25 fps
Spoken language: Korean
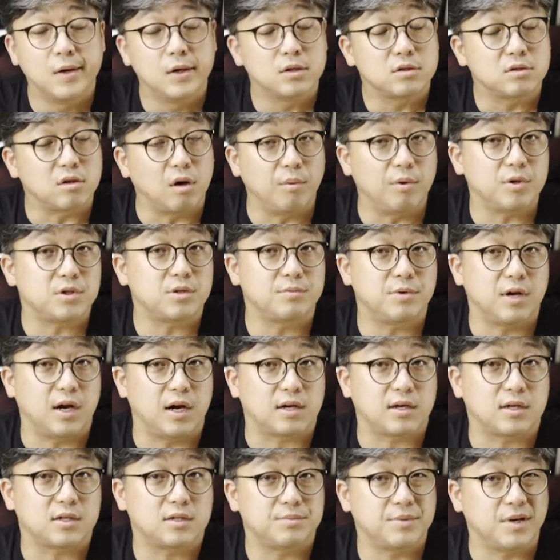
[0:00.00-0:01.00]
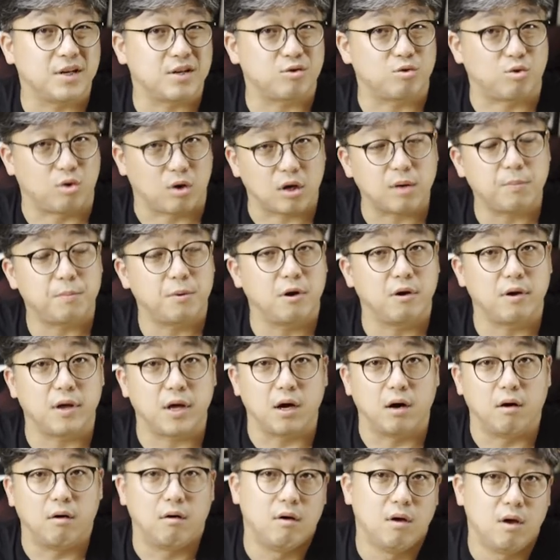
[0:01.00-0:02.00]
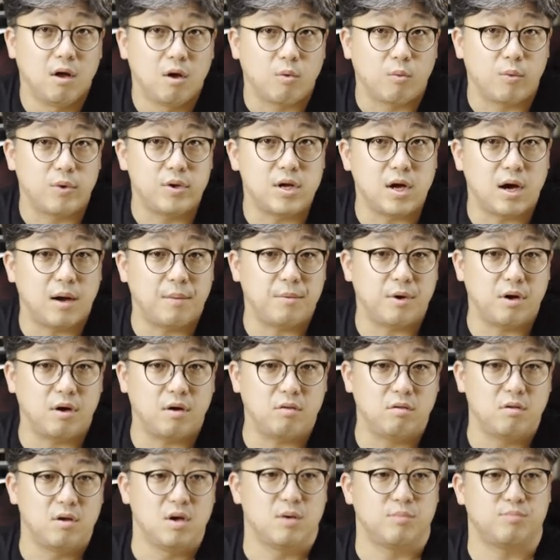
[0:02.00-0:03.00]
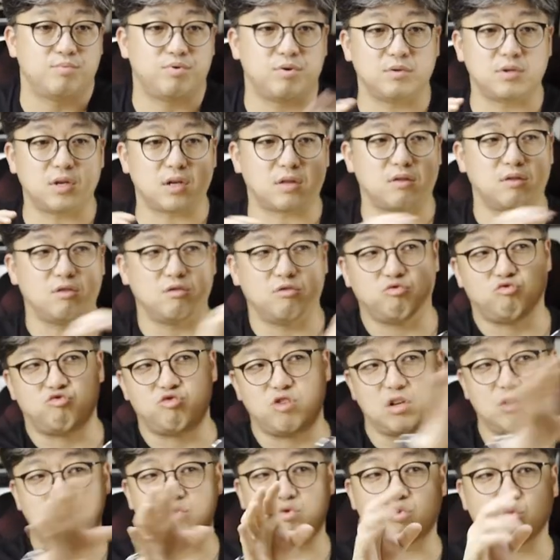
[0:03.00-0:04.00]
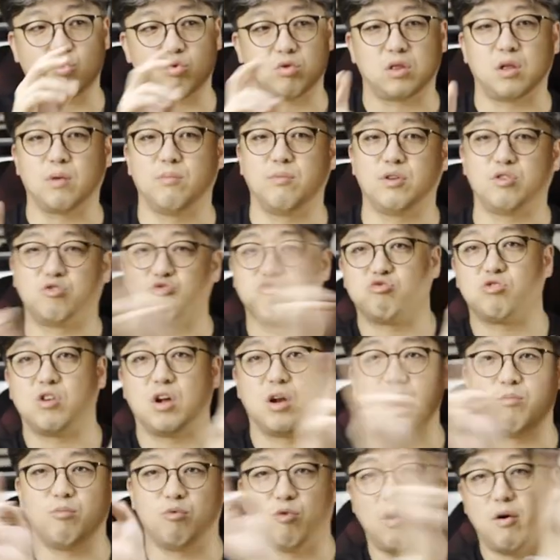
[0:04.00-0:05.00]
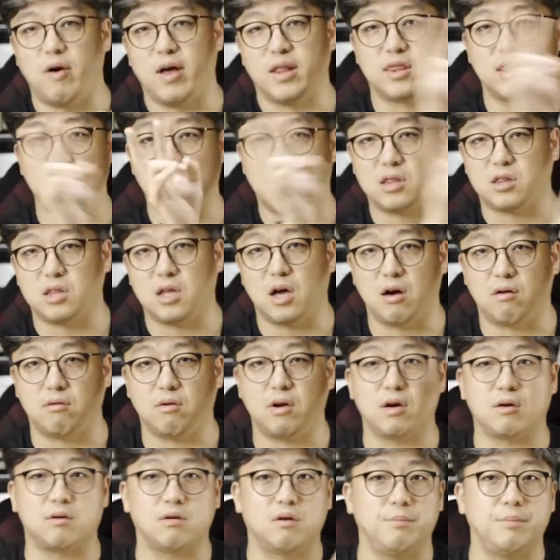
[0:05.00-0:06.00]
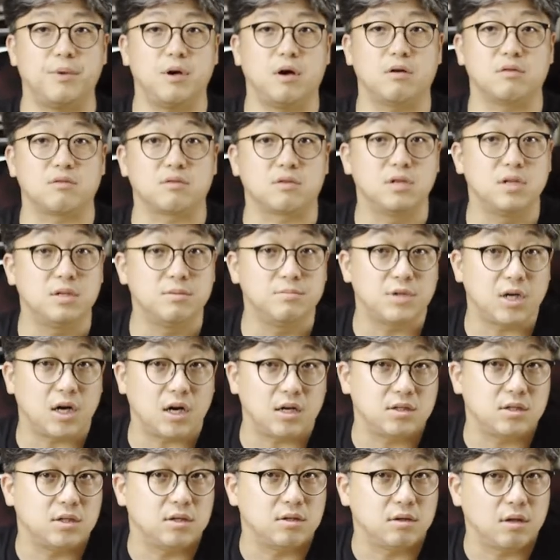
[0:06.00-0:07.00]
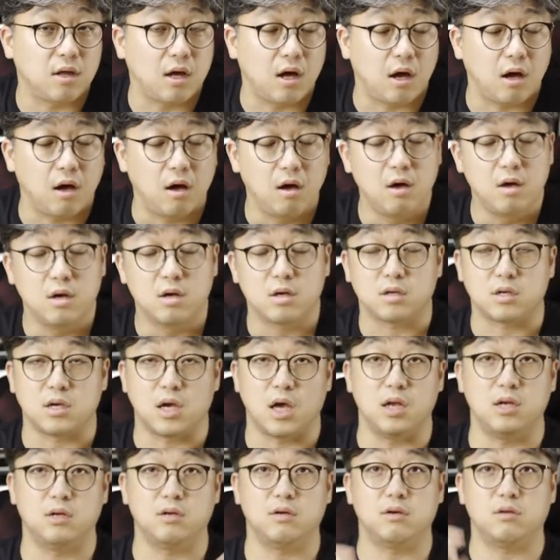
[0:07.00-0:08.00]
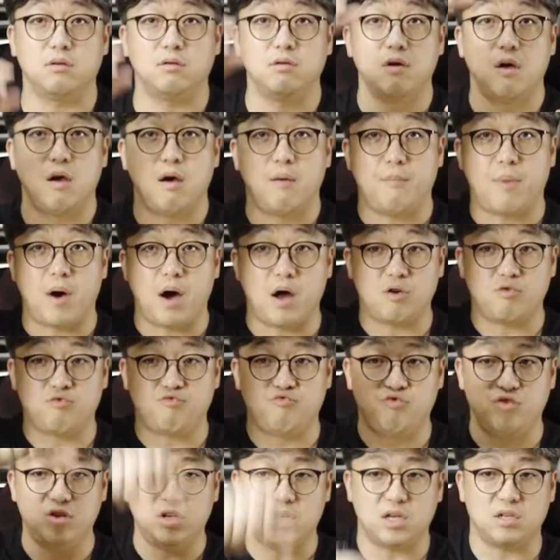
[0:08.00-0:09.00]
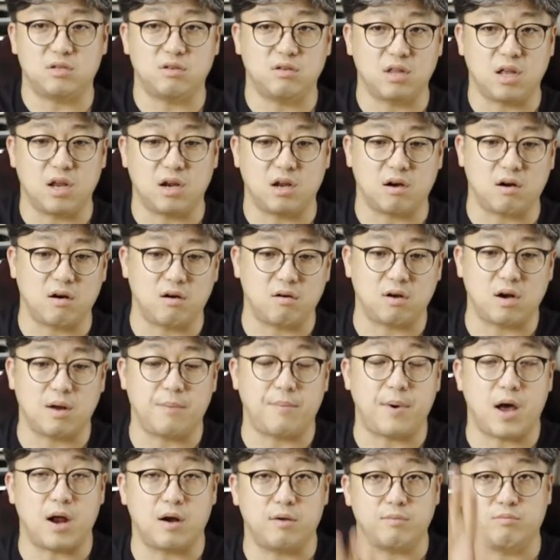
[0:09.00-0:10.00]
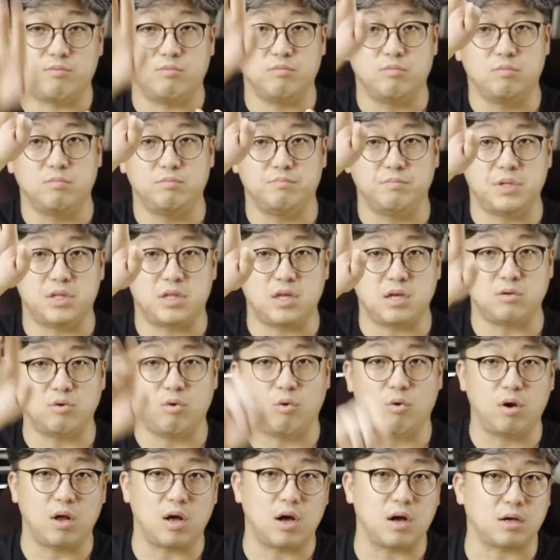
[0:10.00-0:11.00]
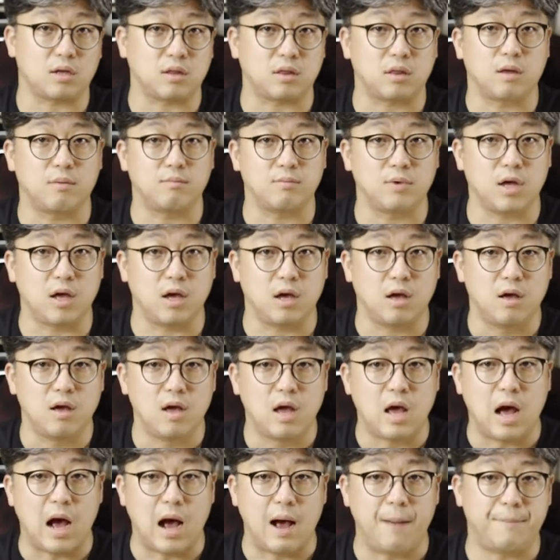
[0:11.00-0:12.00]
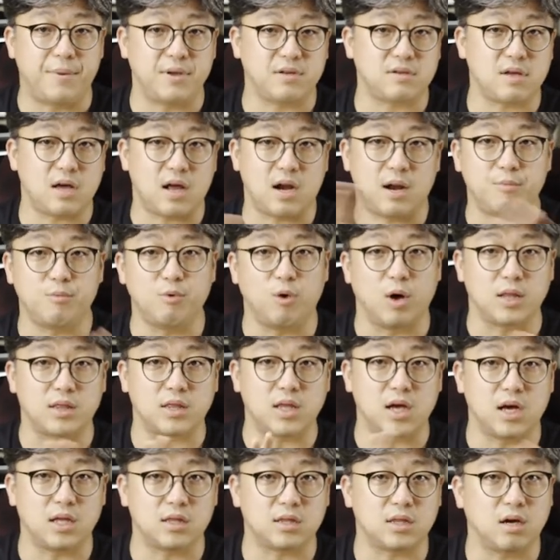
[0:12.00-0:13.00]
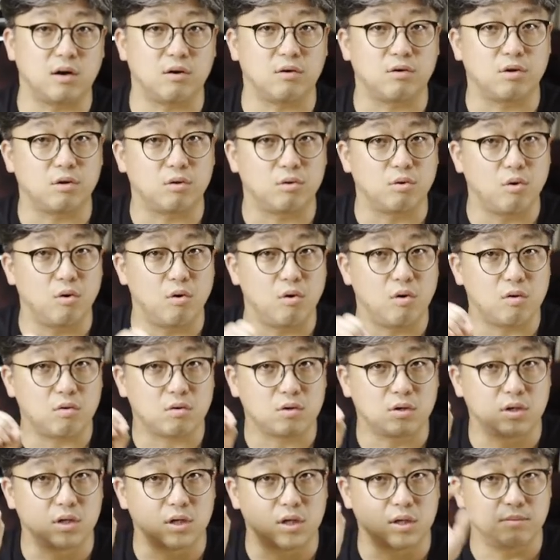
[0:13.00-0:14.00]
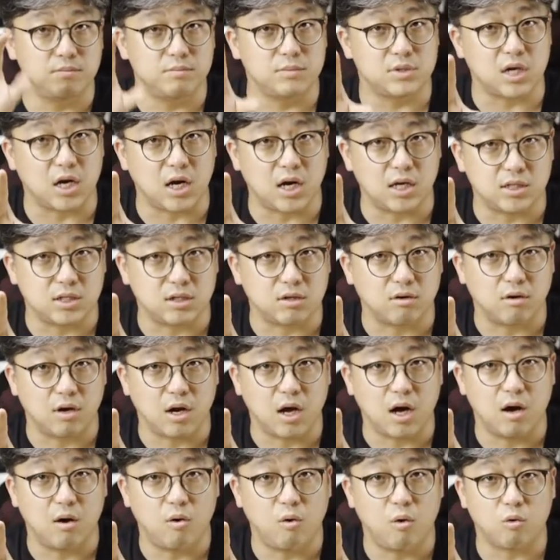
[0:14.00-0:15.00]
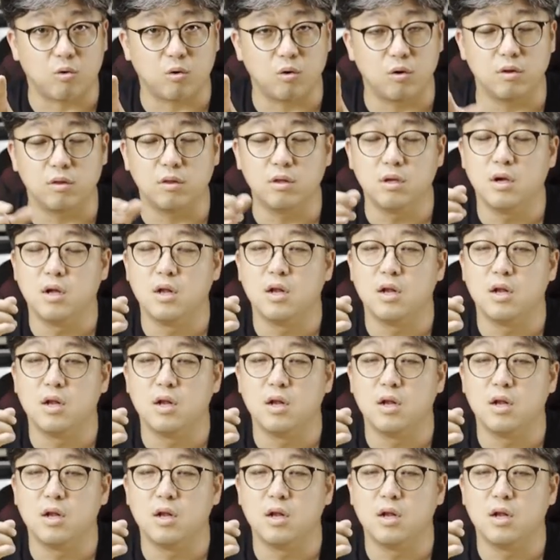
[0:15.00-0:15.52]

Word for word: 써보시면 알겠지만 이거 되게 편해요 왜냐하면 프로젝터는 뒤에서 쏘기 때문에 중간에 뭐가 왔다 갔다 하거나 그러면 그림자가 지는데 얘는 바로 위에서 내려가거나 바로 밑에서 올라가기 때문에 앞에 사람이 왔다 갔다 그래도 그림자가 지거나 혹은